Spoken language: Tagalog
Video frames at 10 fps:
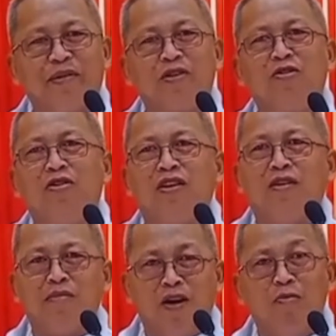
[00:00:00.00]
pero
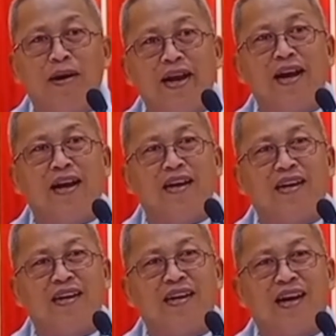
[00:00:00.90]
mao ba na
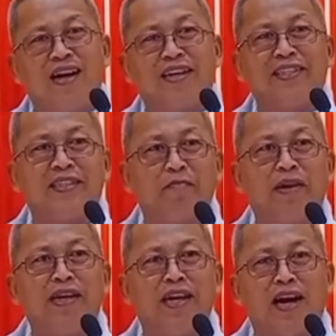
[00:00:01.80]
ang
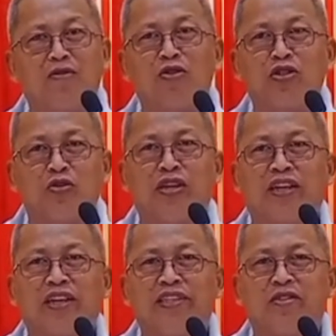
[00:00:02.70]
disiplina nga gusto
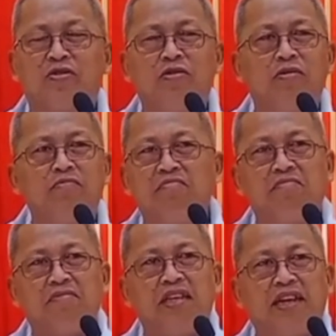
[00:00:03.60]
ni Kristo
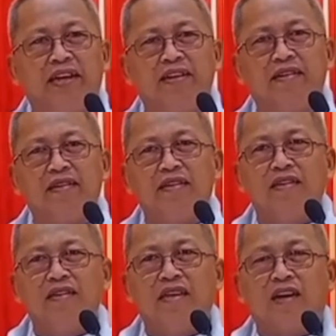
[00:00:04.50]
dili
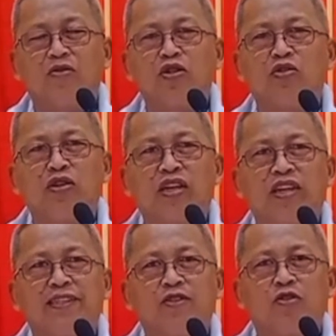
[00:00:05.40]
ang gusto ni
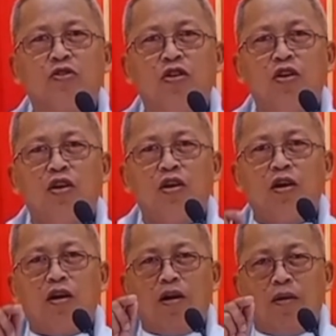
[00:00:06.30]
Kristo
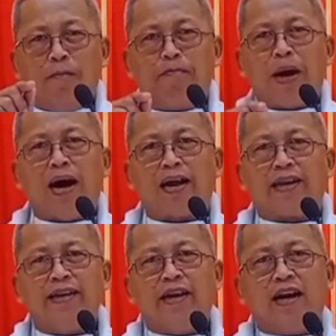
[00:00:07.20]

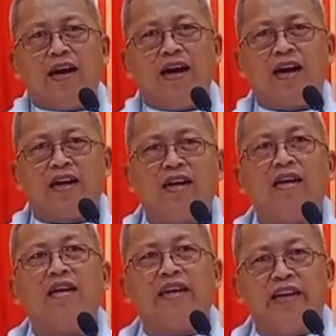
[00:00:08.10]
paharia ang
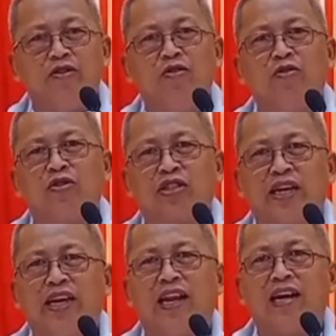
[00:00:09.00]
ginoo
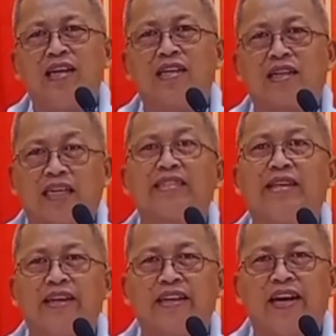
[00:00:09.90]
sa ilang
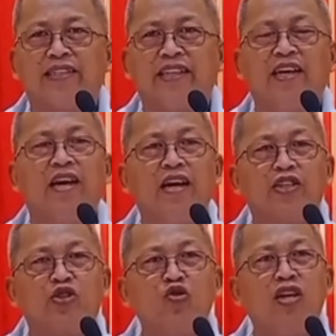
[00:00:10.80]

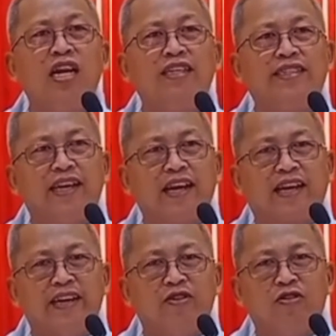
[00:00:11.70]
kasing-kasing. Sudli sila
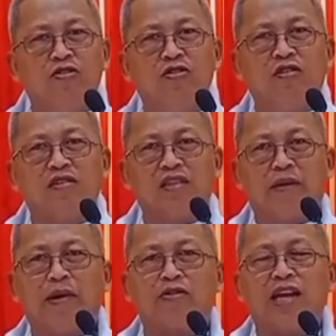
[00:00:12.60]
ginoo.
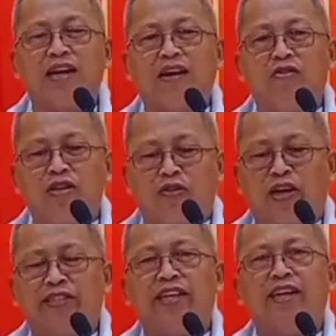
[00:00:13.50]
Di, mangutana ko
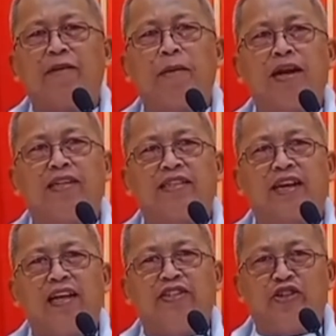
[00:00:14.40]
ninyo, kinsay nagpalit
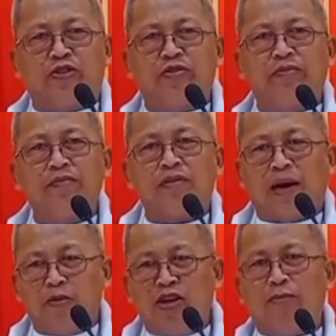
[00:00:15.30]
sa radyo,
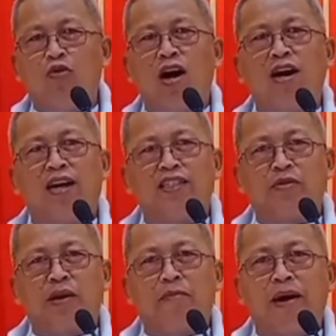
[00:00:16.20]
nga mo'y nabuangan
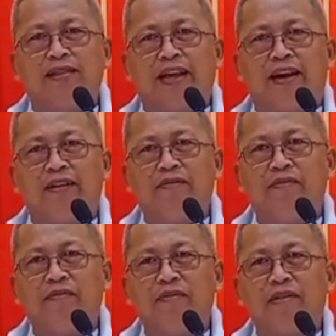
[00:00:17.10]
sa mga bata,
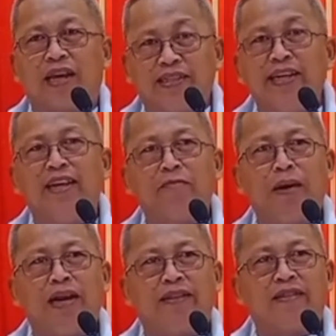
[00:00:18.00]
kinsay
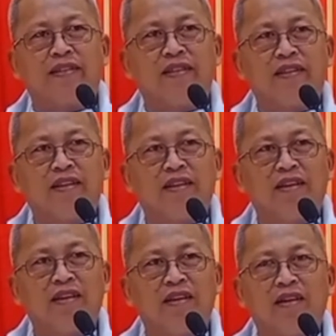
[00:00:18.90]
nagpalit.
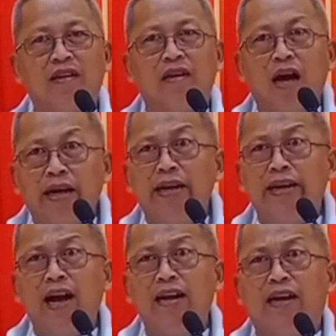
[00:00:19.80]
Ang
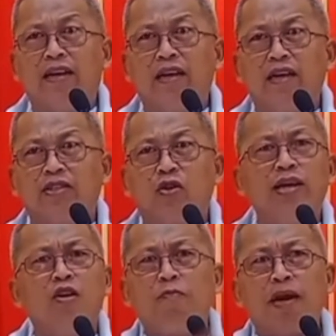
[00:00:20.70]
ginikanan.
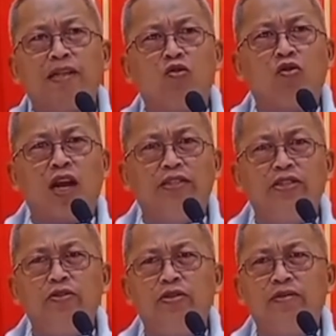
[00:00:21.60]
So ayaw palit og
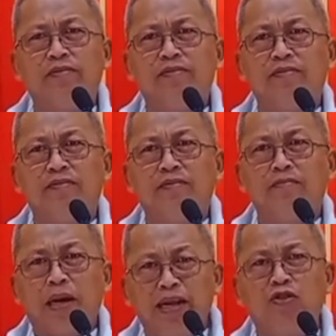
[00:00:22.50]
radyo,
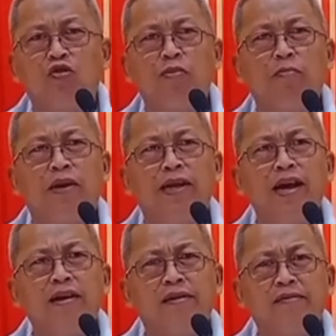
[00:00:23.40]
palit og
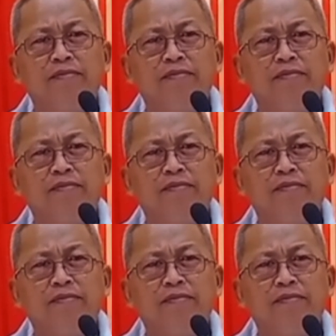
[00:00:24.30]
Biblia,